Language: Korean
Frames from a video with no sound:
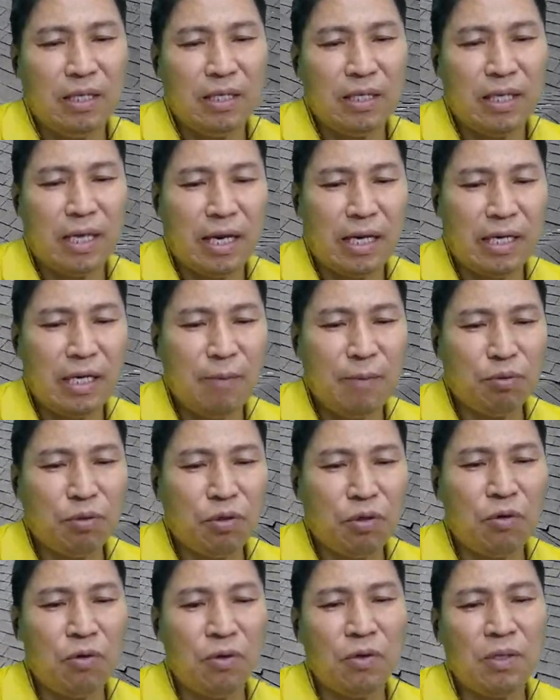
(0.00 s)
자, 이
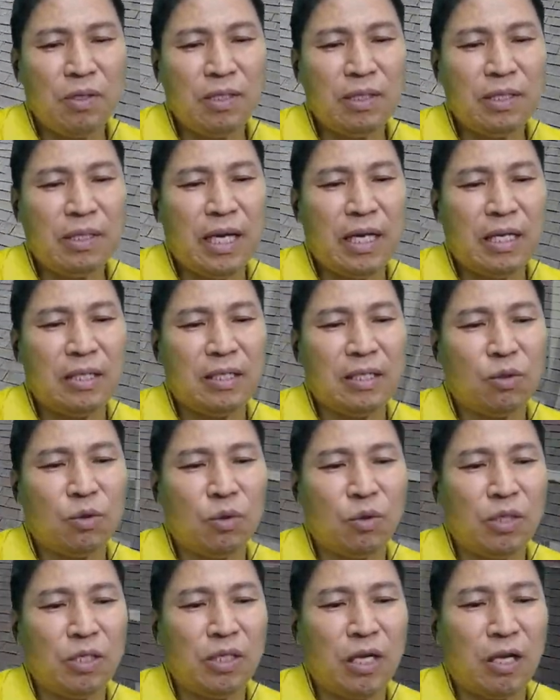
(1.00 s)
부동산은
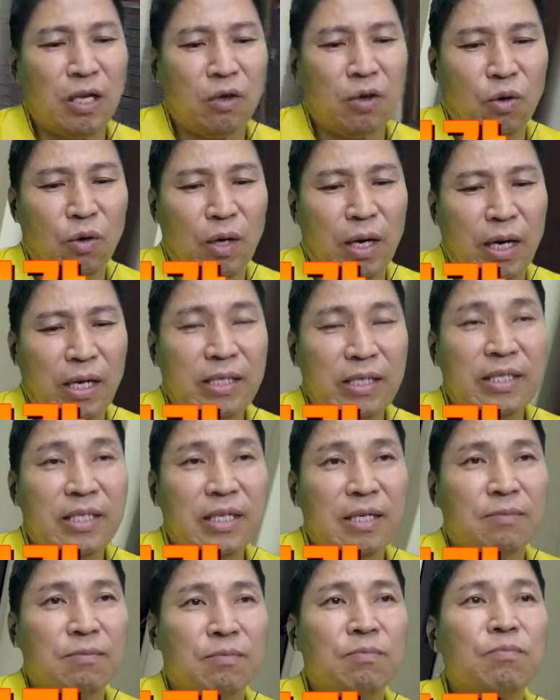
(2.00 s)
돈이 되고
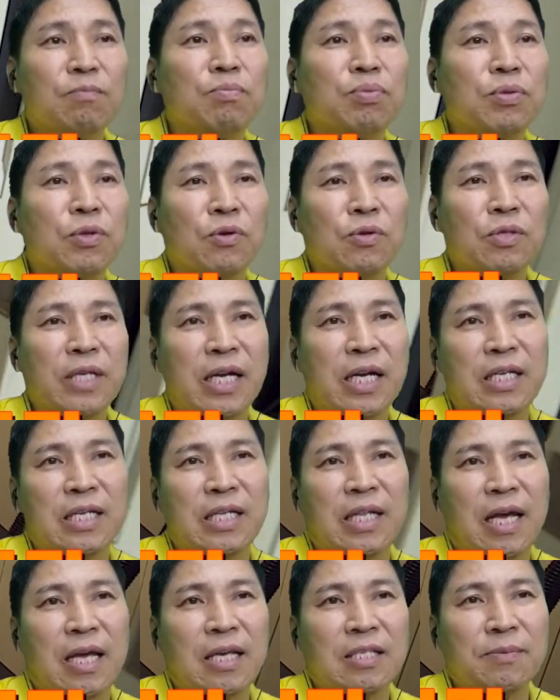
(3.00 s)
알찬
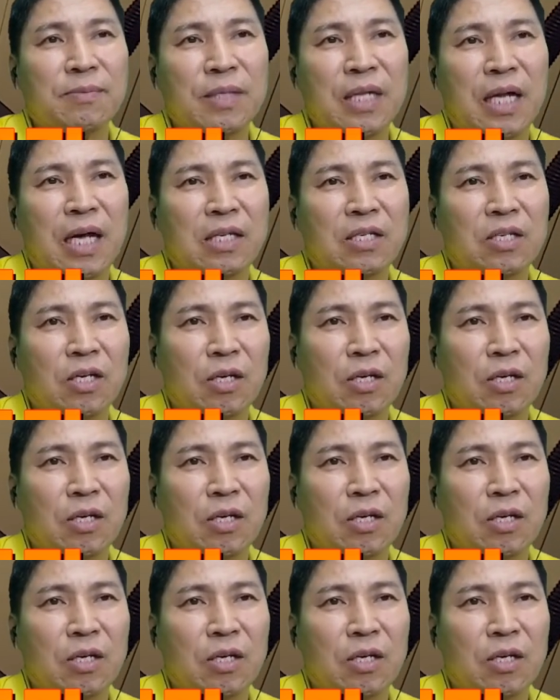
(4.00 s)
부동산이 되겠습니다.